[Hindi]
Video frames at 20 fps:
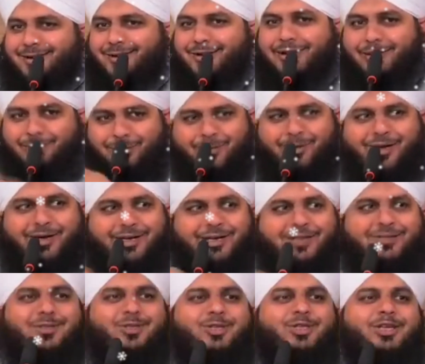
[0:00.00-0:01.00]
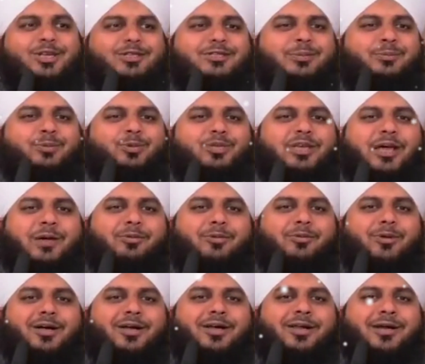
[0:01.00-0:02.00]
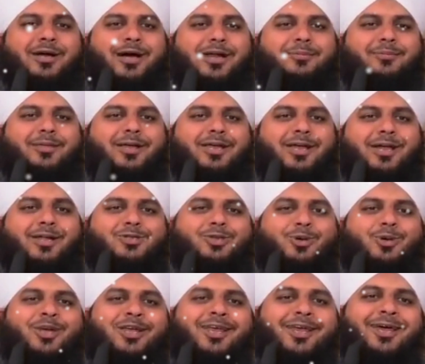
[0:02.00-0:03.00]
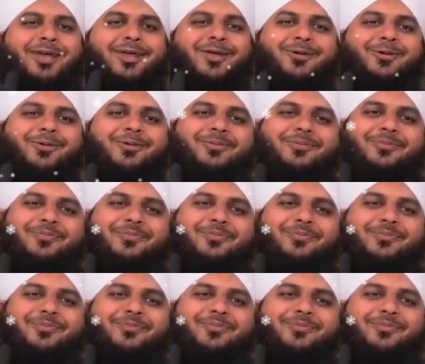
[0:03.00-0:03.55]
और अबू बकर सिद्दीक से पूछा अबू बकर घर में क्या छोड़ के आए हो